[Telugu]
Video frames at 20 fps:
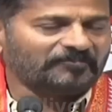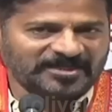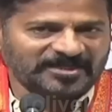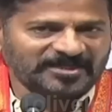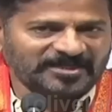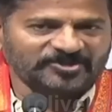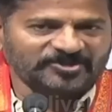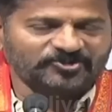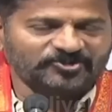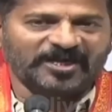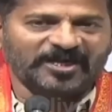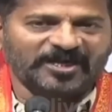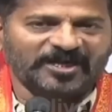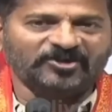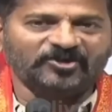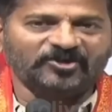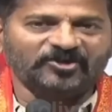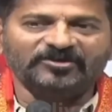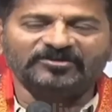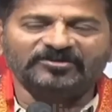మొన్న
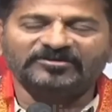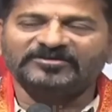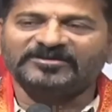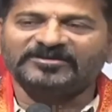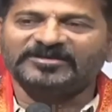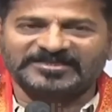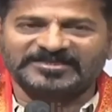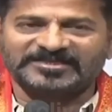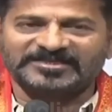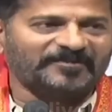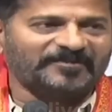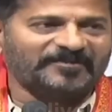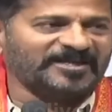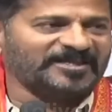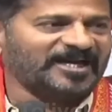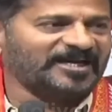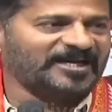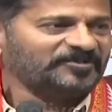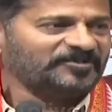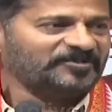జూలైలో నాకు
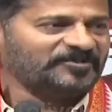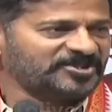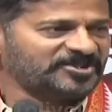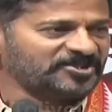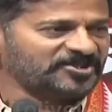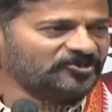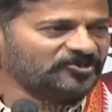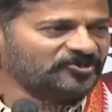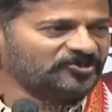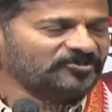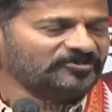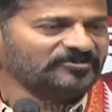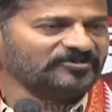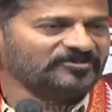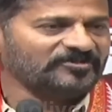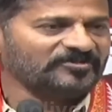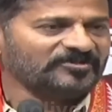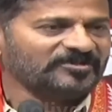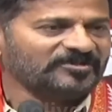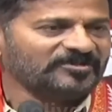సమాధానం ఇచ్చిండ్రు
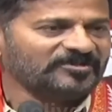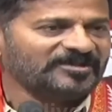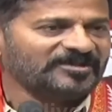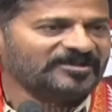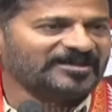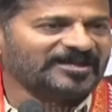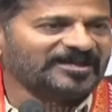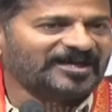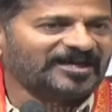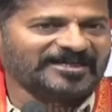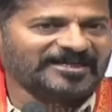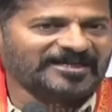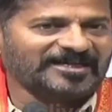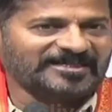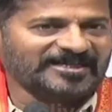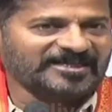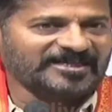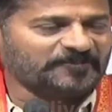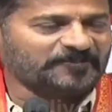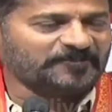
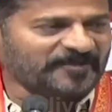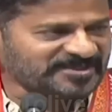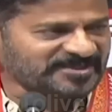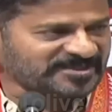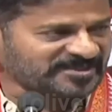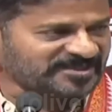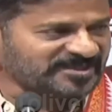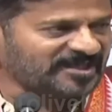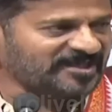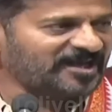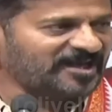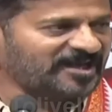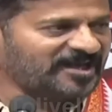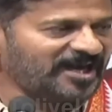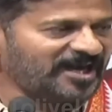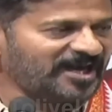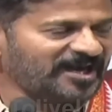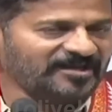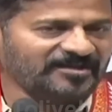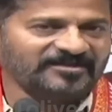అంటే
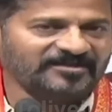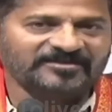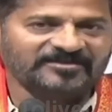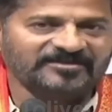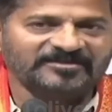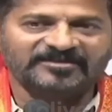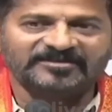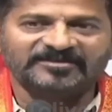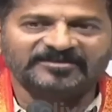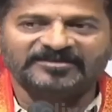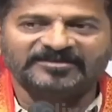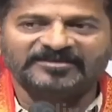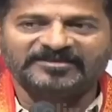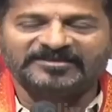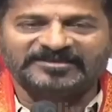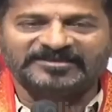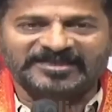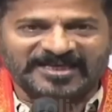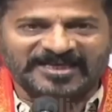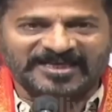స్పష్టంగా
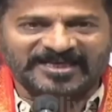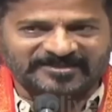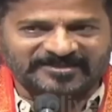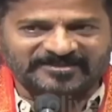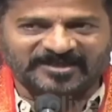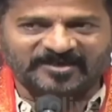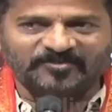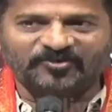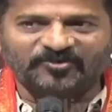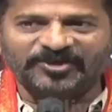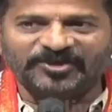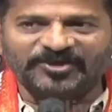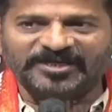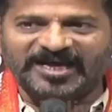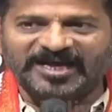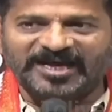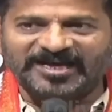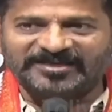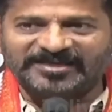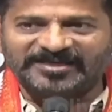నరేంద్ర మోడీ
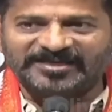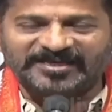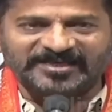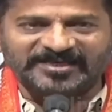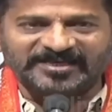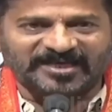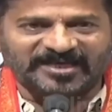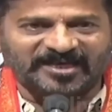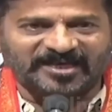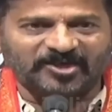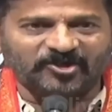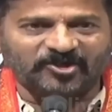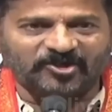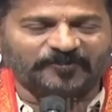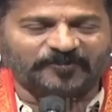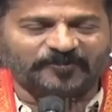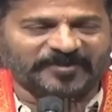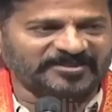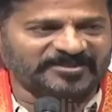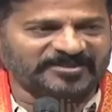గారు
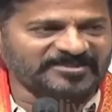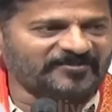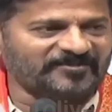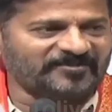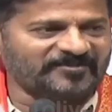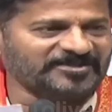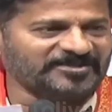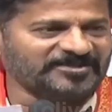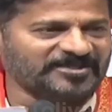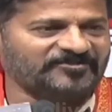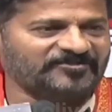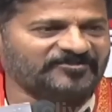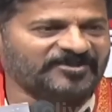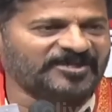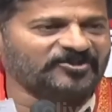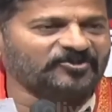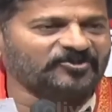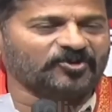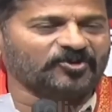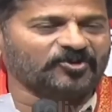ఎన్నికలలో ప్రతి సంవత్సరం
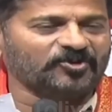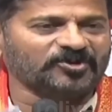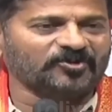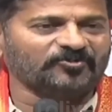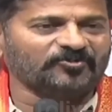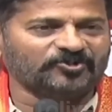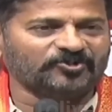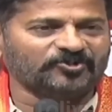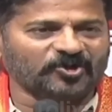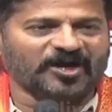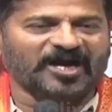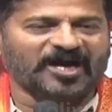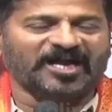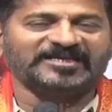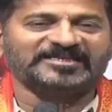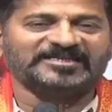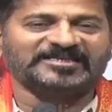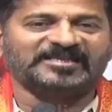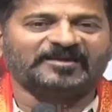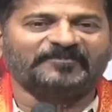రెండు కోట్ల
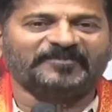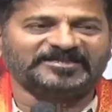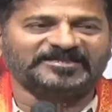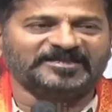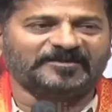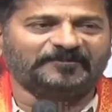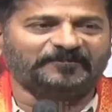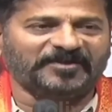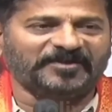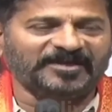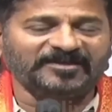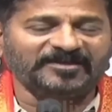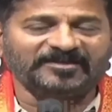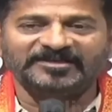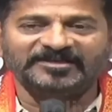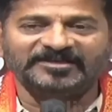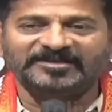ఉద్యోగాలు ఇస్తామని చెప్పి